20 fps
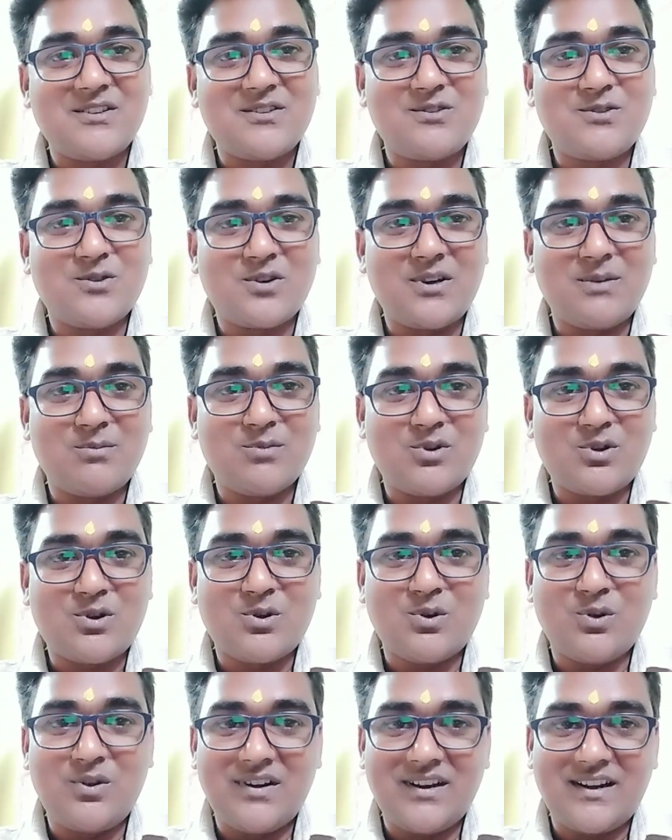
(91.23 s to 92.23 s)
जो रिमोट
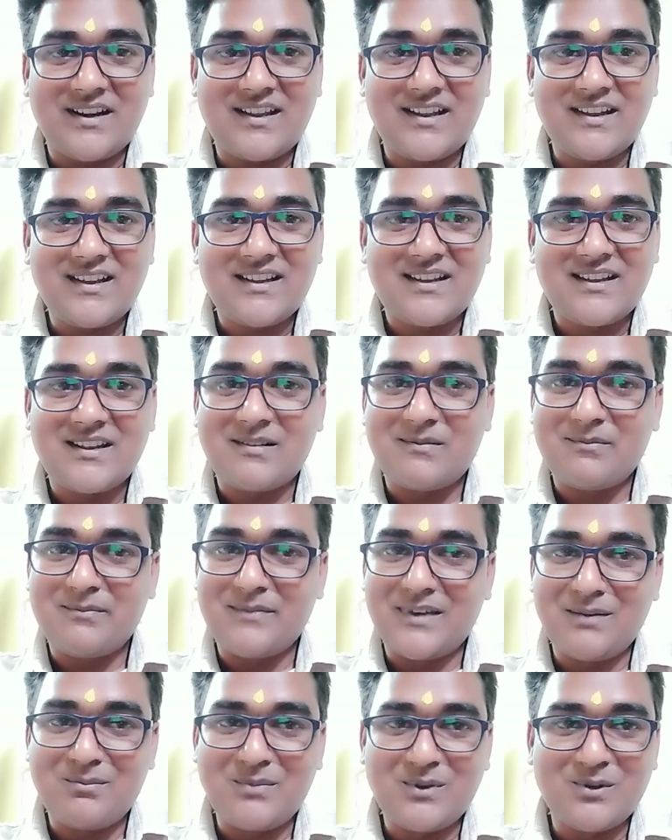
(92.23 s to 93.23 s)
होल्डर के
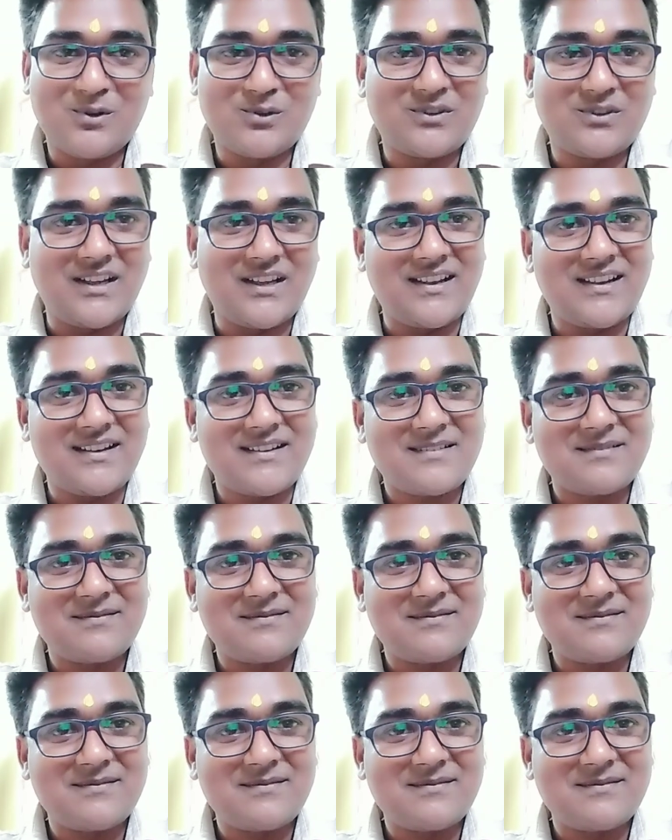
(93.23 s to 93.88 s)
मन में होता है